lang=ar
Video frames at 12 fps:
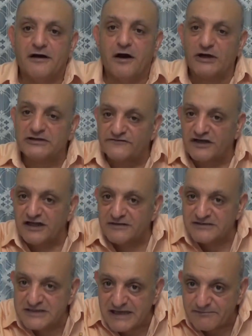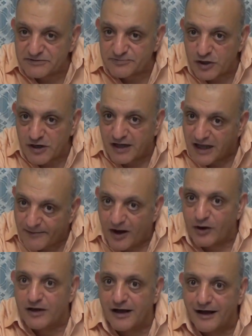اوعى تفتكر النظام مش وراها لا ما
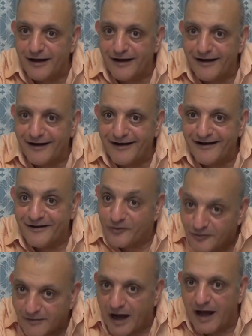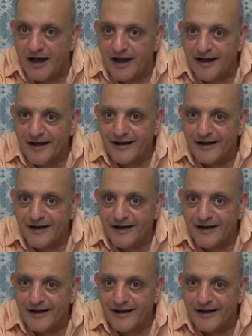وراها ومعاه